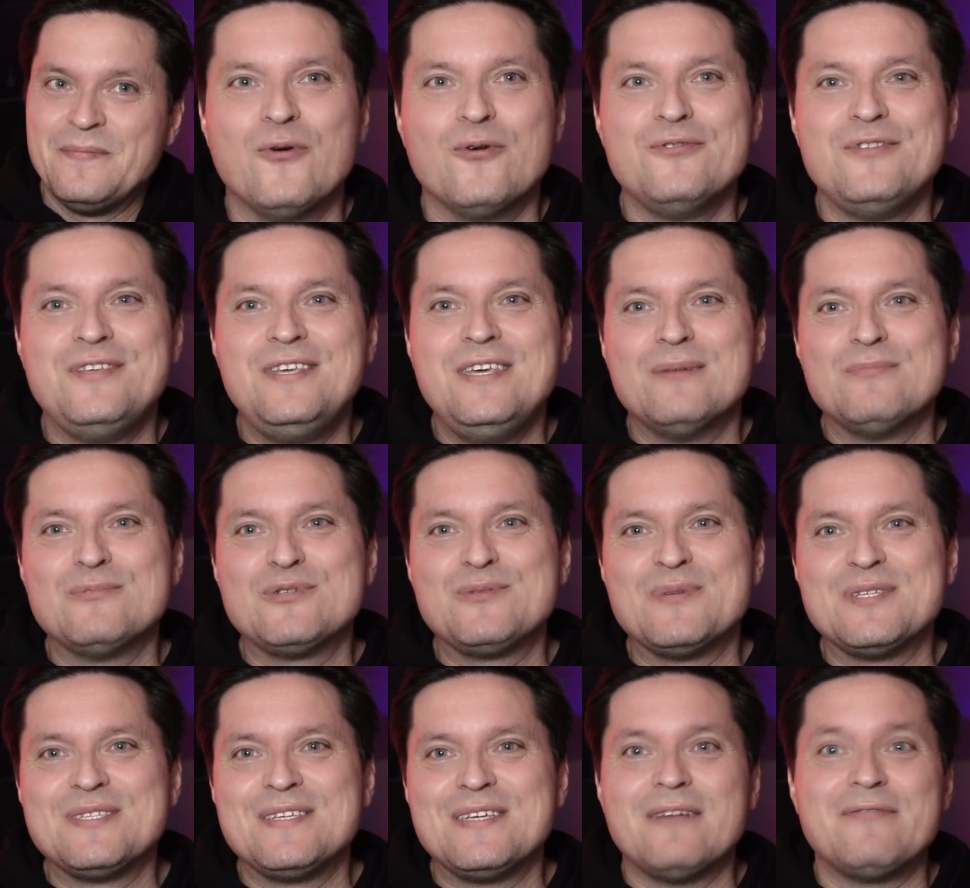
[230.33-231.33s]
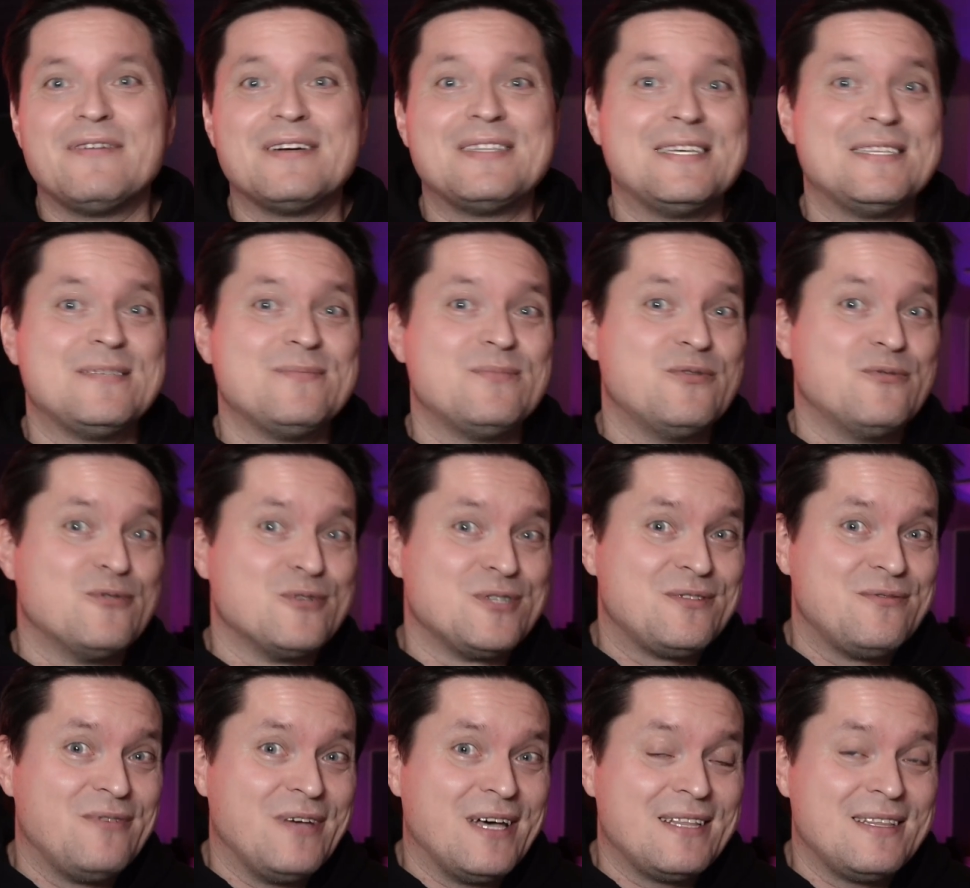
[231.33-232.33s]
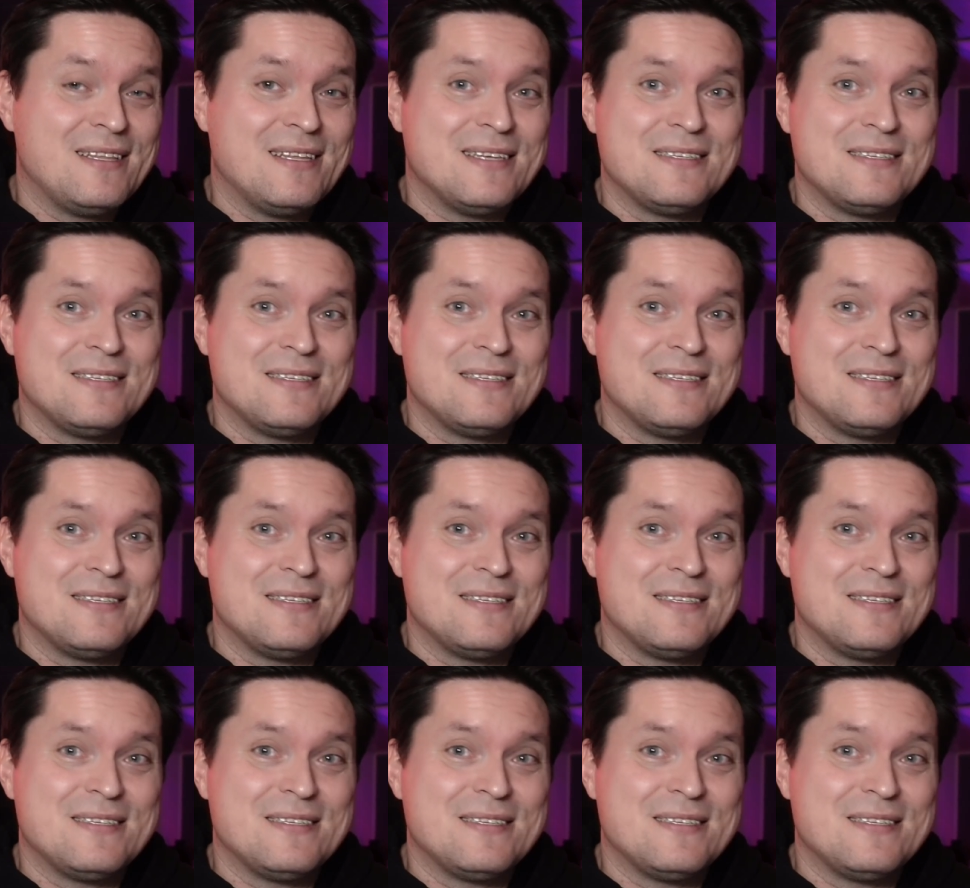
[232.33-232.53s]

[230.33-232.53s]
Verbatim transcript: Und hier muss man sich einfach dessen bewusst werden,